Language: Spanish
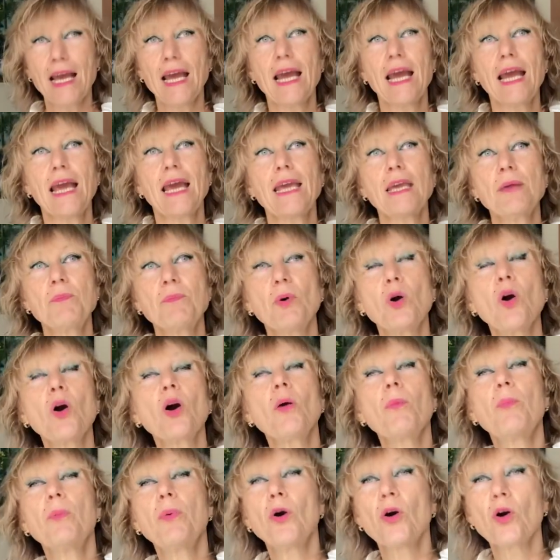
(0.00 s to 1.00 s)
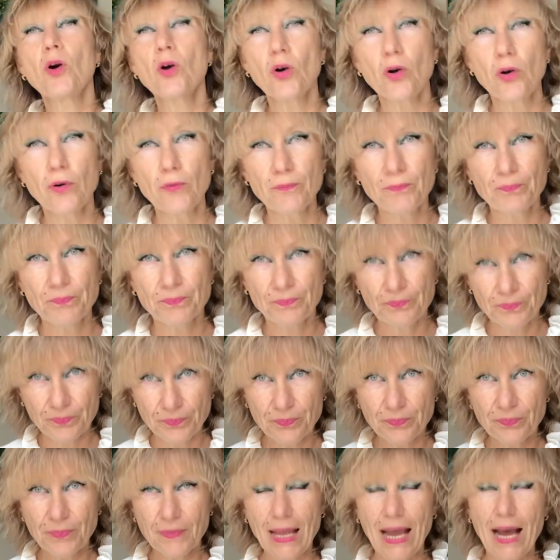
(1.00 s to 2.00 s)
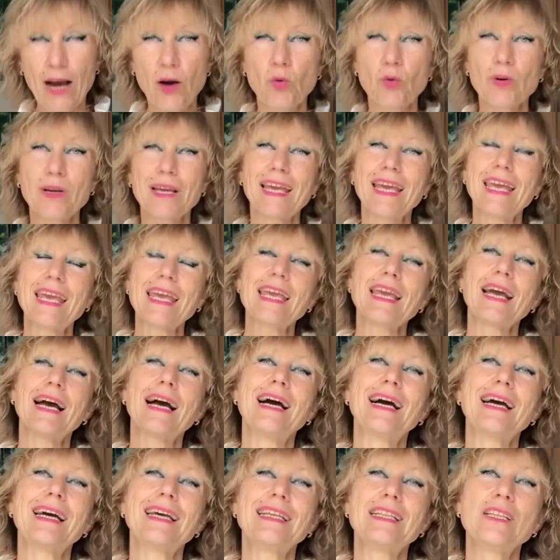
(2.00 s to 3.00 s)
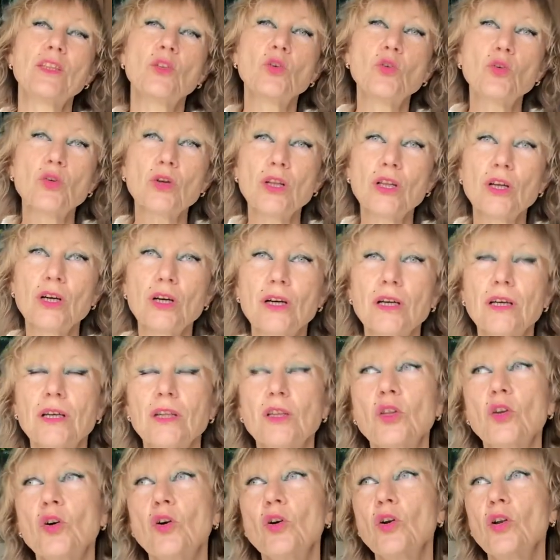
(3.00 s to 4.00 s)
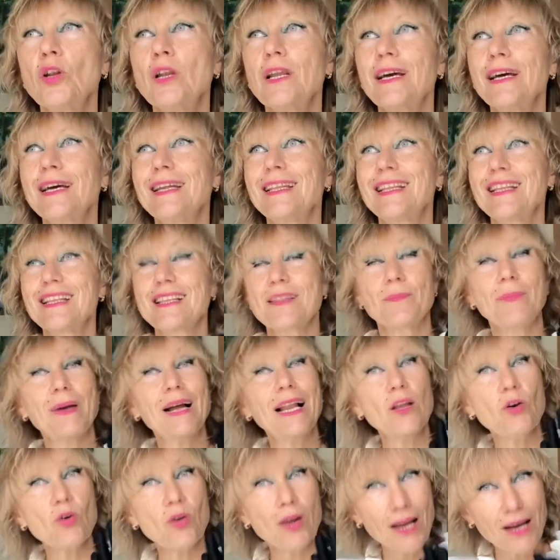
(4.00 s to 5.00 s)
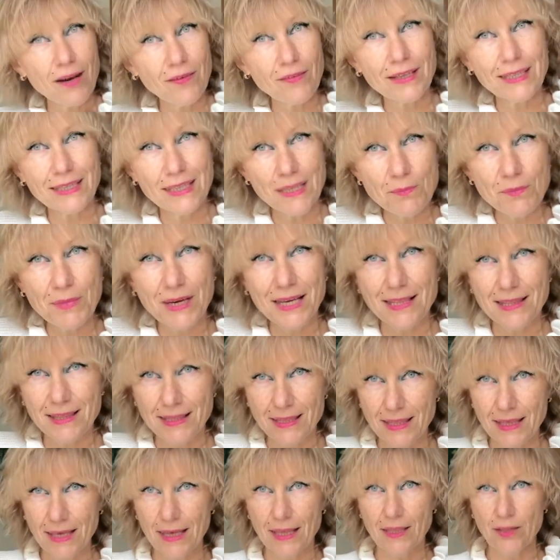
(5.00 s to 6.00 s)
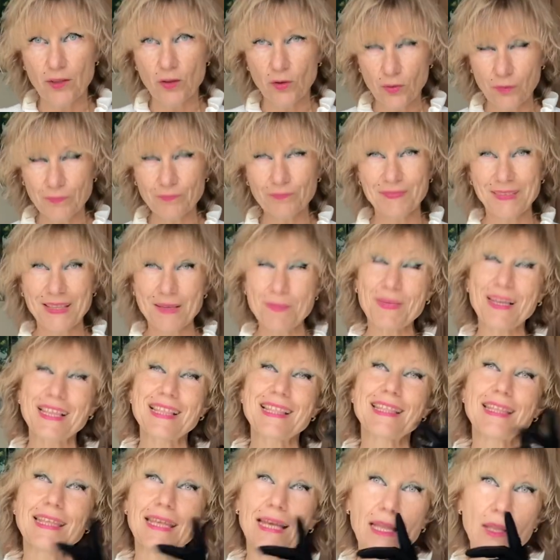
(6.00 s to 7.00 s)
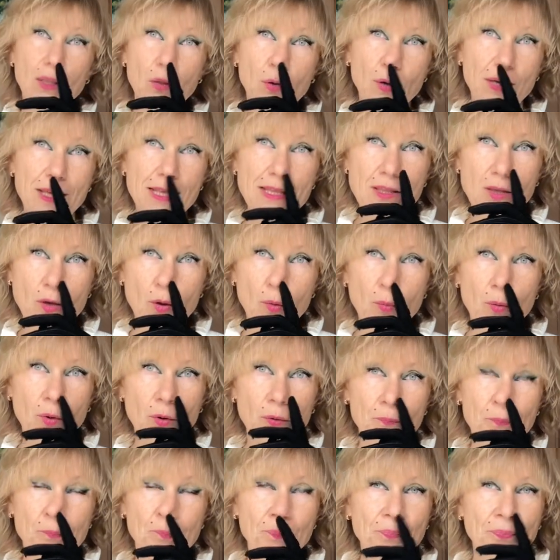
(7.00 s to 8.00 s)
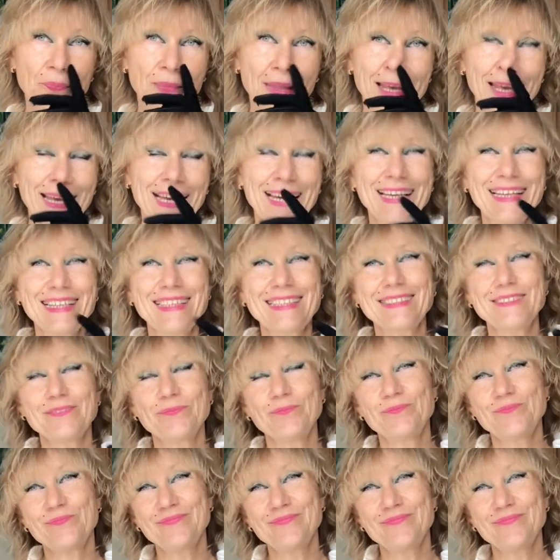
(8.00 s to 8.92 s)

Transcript: Y poco a poco, mm, aunque ella eh, no la, no la desvaloraba demasiado, demasiado es como Mm,